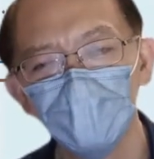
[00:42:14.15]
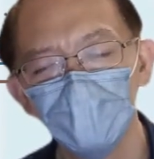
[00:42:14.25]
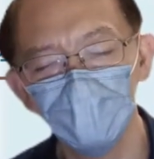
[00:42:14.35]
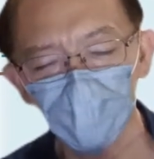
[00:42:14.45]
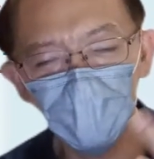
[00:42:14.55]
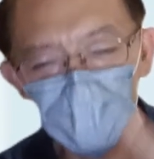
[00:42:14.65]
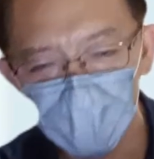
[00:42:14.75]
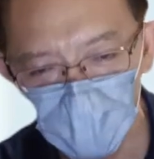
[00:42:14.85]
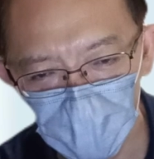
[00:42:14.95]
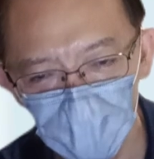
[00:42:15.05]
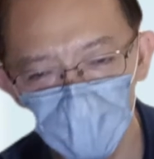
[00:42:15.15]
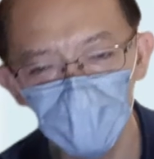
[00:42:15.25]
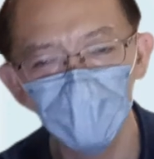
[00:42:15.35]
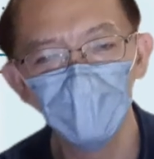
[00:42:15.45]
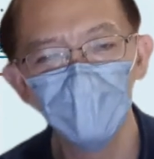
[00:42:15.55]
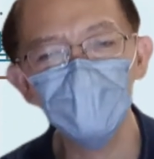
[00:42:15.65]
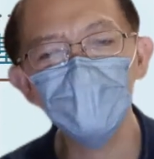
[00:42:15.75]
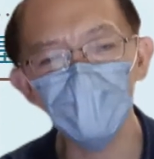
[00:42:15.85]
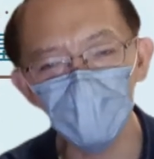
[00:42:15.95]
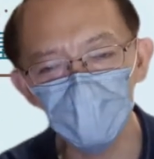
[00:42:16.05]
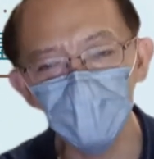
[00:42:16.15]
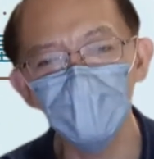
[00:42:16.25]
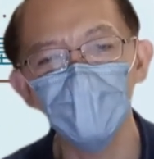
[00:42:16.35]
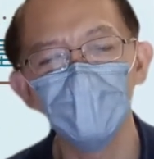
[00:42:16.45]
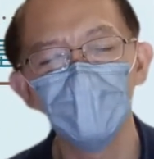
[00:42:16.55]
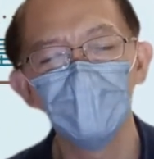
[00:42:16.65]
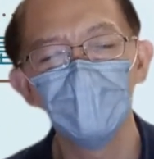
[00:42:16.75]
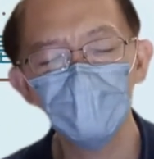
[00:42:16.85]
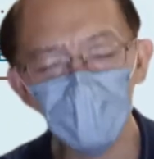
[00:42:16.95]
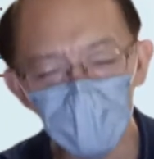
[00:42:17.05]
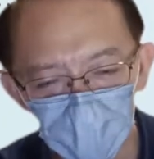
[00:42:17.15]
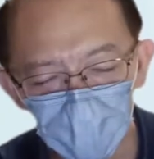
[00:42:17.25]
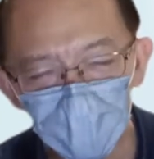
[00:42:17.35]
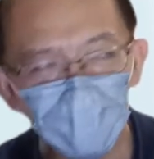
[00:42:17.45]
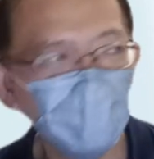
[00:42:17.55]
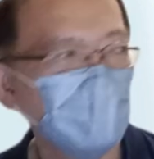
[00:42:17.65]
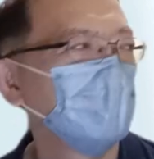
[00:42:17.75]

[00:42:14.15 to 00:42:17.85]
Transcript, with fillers: 那逼近七，这怎么比呀？这当然不一样。